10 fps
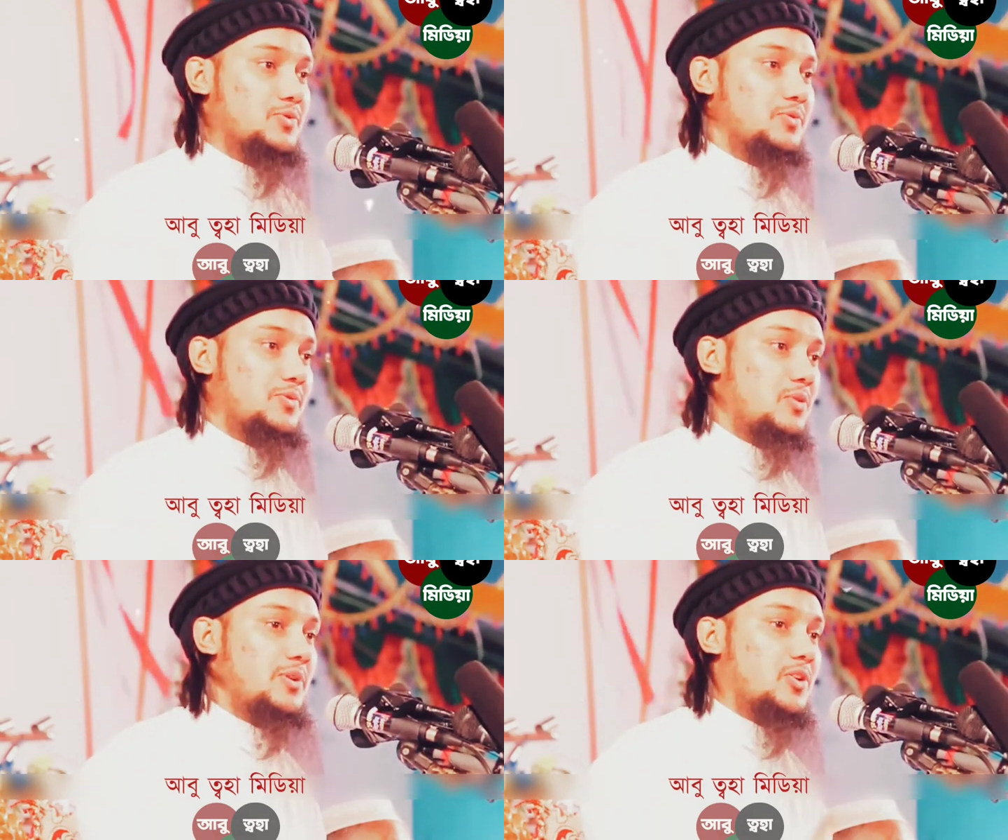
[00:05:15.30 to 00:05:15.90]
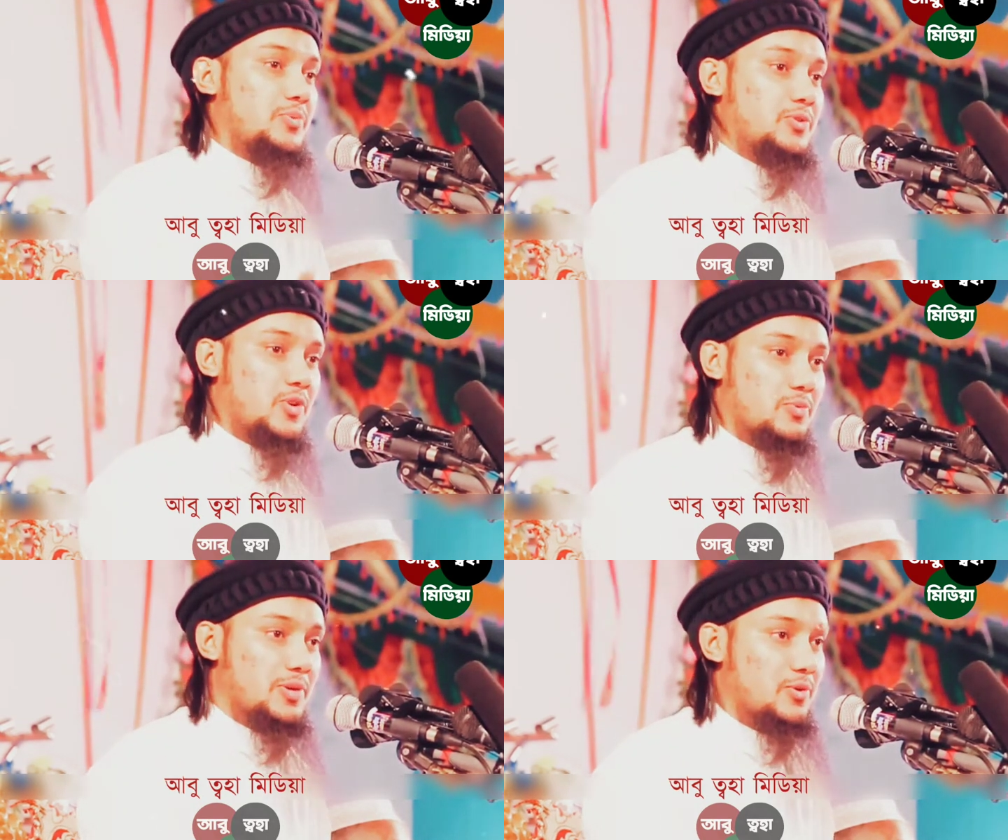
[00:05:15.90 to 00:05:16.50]
কত অমানবিক
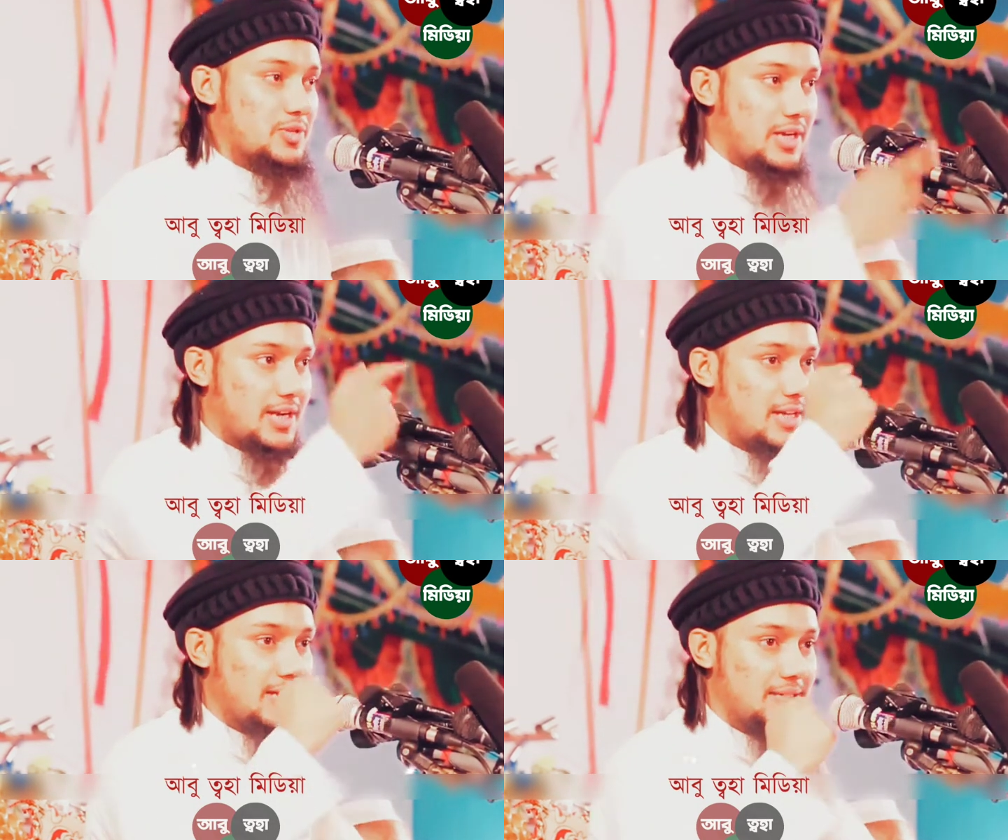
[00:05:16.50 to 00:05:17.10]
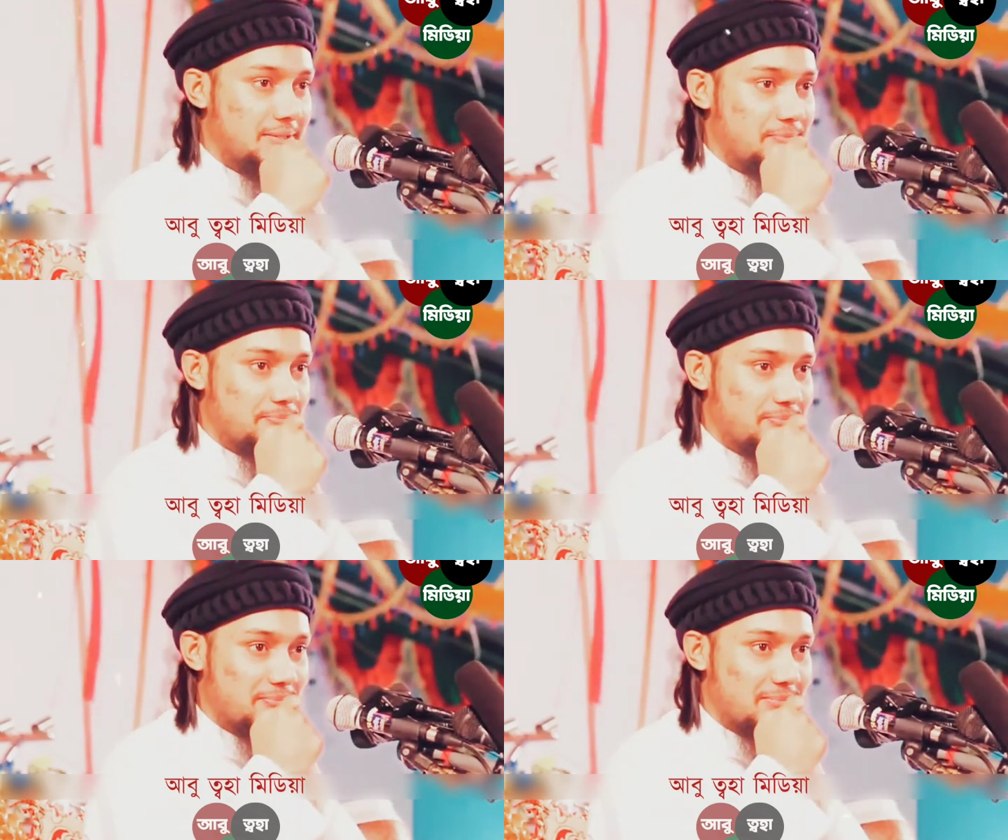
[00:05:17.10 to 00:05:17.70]
ধর্ম এগুলো শেখায় না
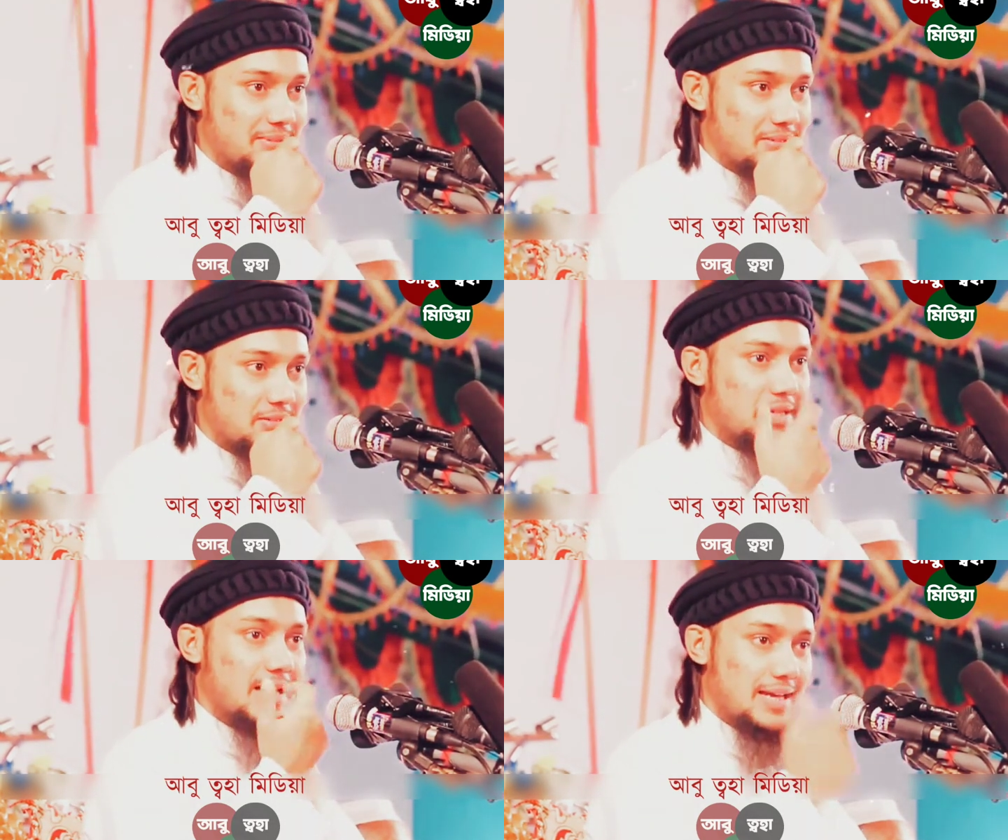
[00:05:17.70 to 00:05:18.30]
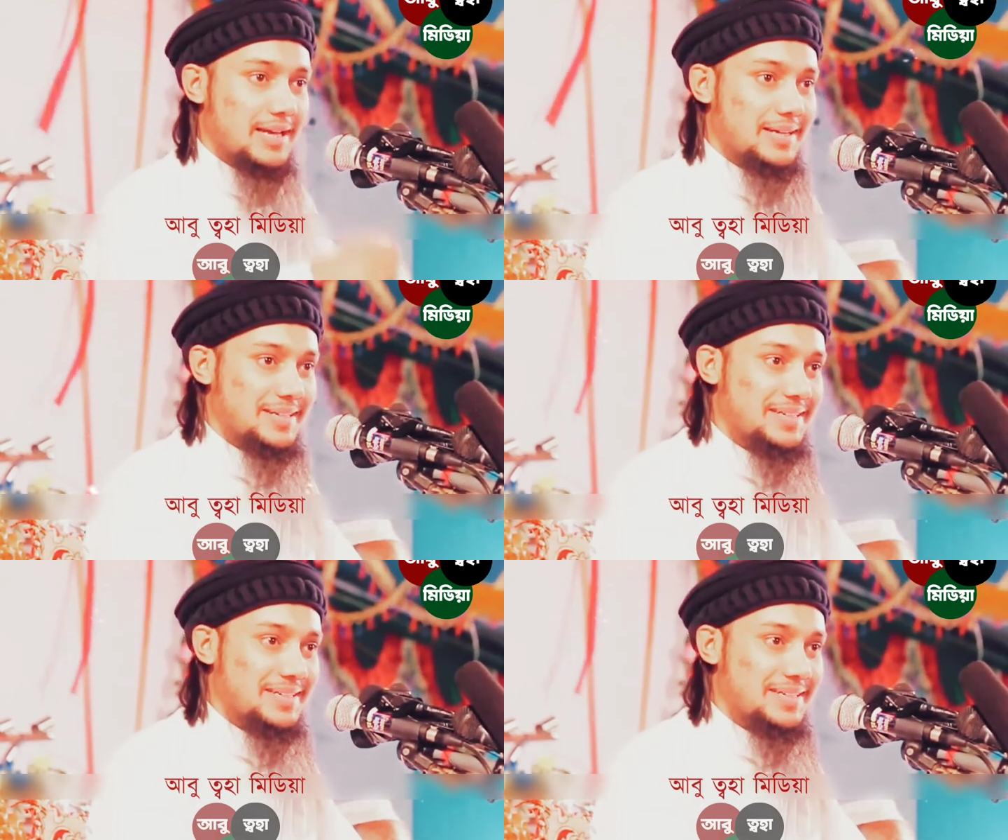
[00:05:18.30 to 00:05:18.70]
শেখায়